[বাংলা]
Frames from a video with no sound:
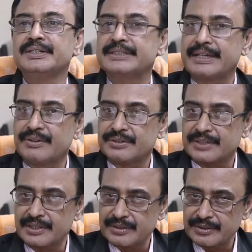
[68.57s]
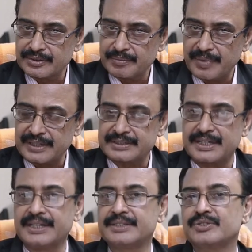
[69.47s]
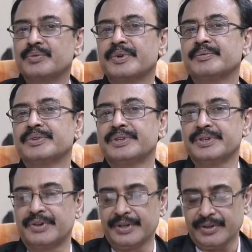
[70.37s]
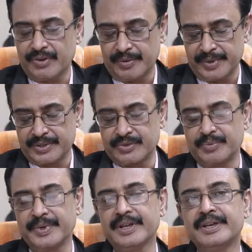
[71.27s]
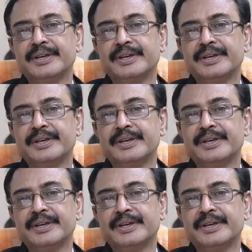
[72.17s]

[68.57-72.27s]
সেগুলো সাধারণত বাচ্চা এজ গ্রুপের মধ্যেই হয় কম এজ গ্রুপে